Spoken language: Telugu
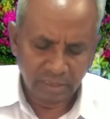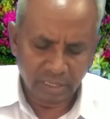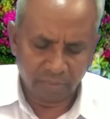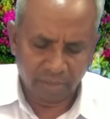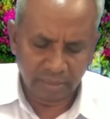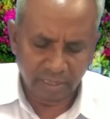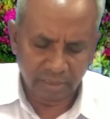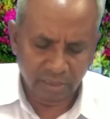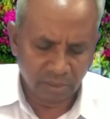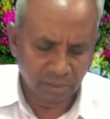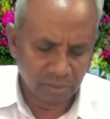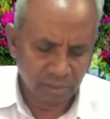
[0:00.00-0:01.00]
తర్వాత
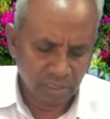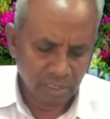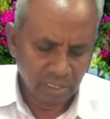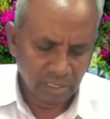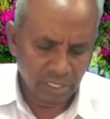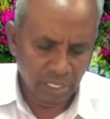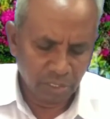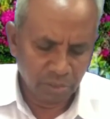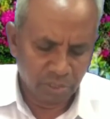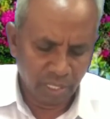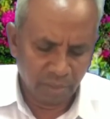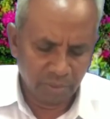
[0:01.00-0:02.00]
అతడు నేను
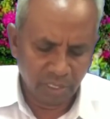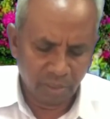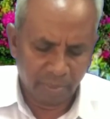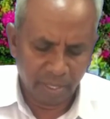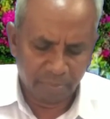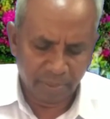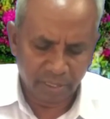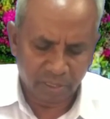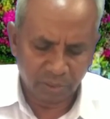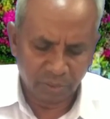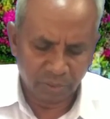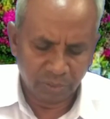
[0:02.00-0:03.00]
దేవునికి
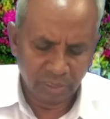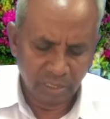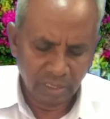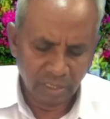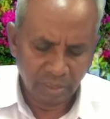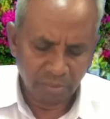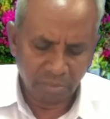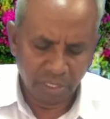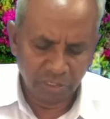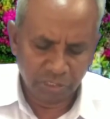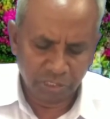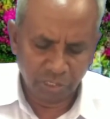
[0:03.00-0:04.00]
భయపడకయు
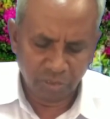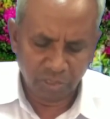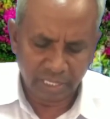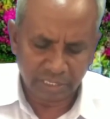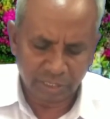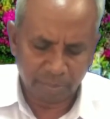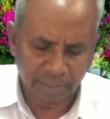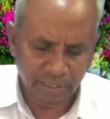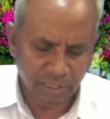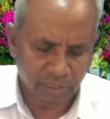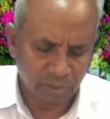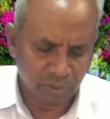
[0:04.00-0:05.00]
మనుషులను లక్ష్య
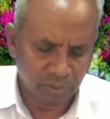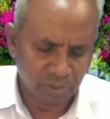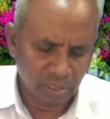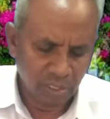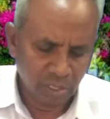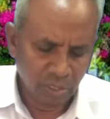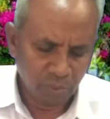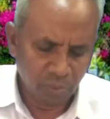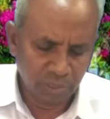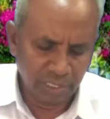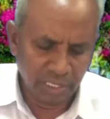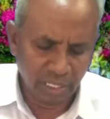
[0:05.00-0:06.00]
పెట్టకయు
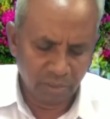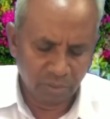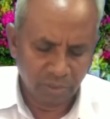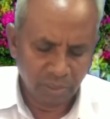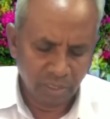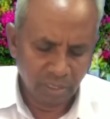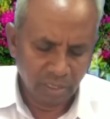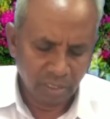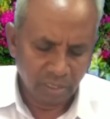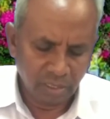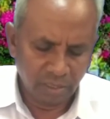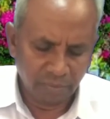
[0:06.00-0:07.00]
ఉండినను
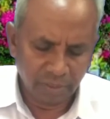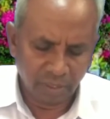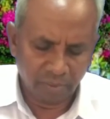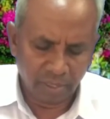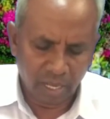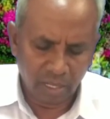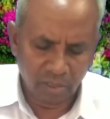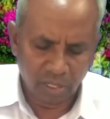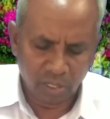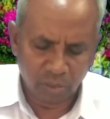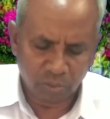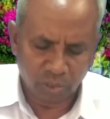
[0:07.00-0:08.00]
ఈ విధవరాలు
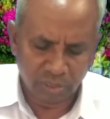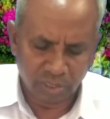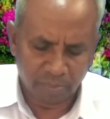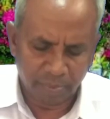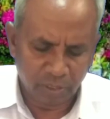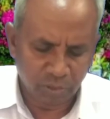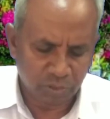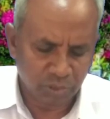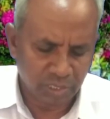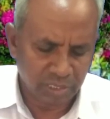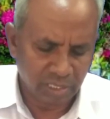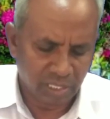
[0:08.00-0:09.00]
నన్ను తొందర
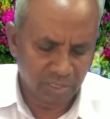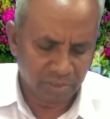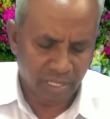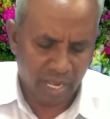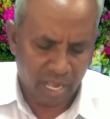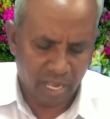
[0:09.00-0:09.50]
పెట్టుచున్నది గనుక